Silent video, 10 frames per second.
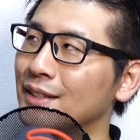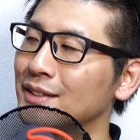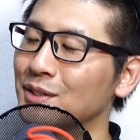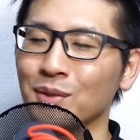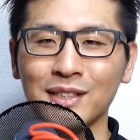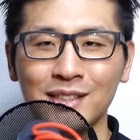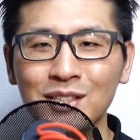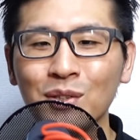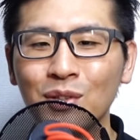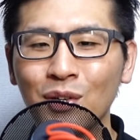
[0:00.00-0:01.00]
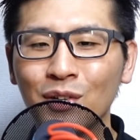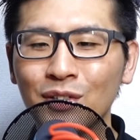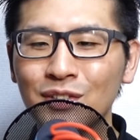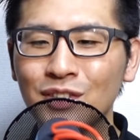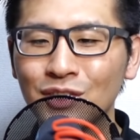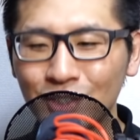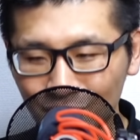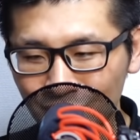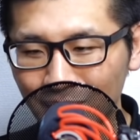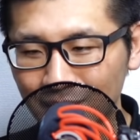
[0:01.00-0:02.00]
そうですね、ちょっと注意
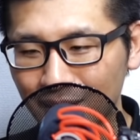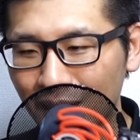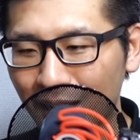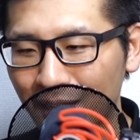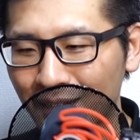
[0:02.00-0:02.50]
と言いますか、